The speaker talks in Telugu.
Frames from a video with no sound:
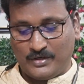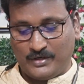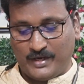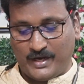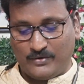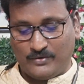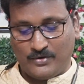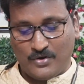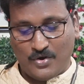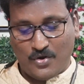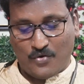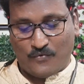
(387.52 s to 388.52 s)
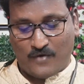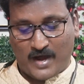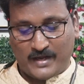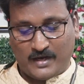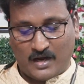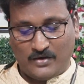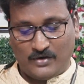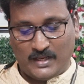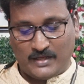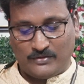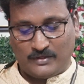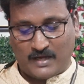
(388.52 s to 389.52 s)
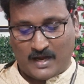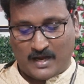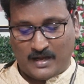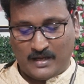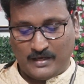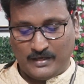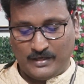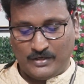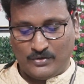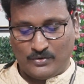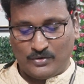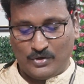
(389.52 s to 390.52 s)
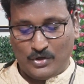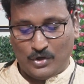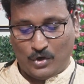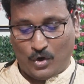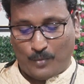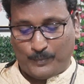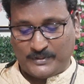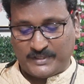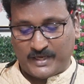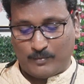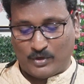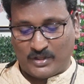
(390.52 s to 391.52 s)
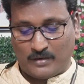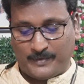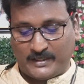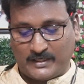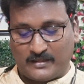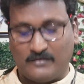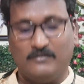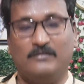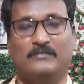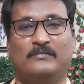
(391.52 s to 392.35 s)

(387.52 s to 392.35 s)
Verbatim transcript: నేడు వారి కన్నుల ఎదుట నిన్ను గొప్ప చేయ పెట్టేదను